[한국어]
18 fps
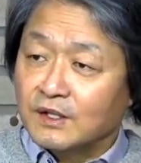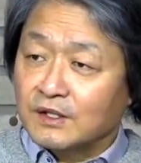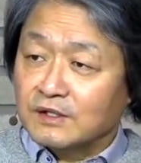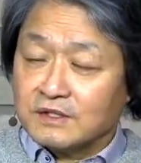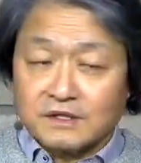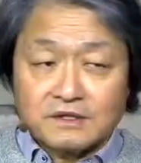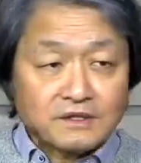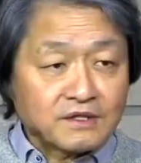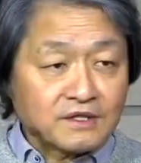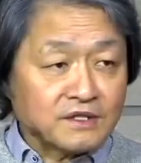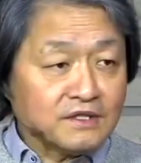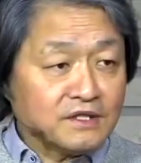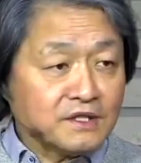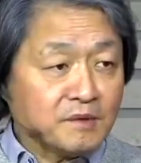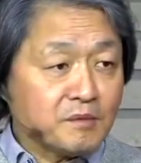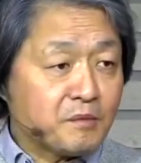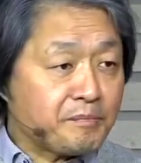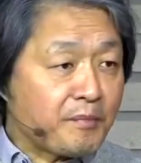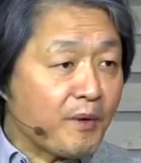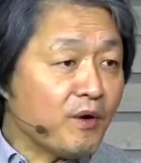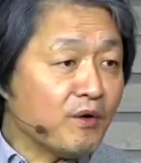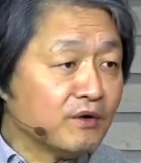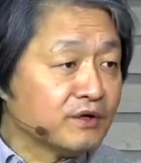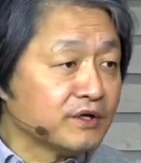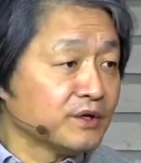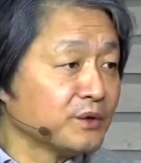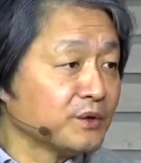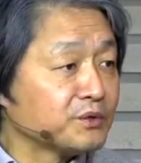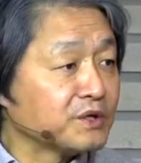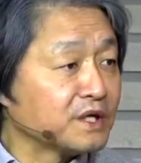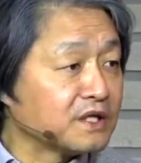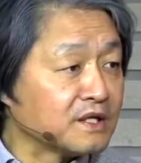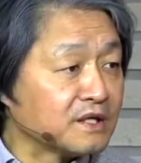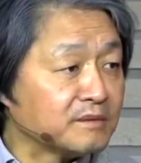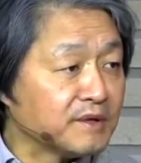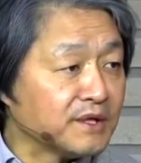사실 큰 그림을 뻥 그려놓고
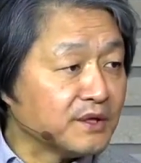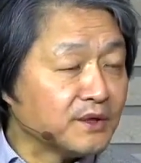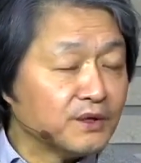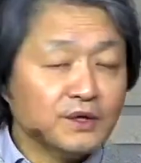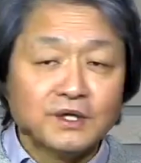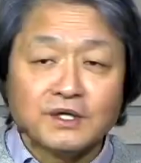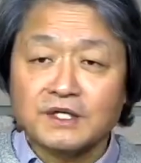난 다음에요.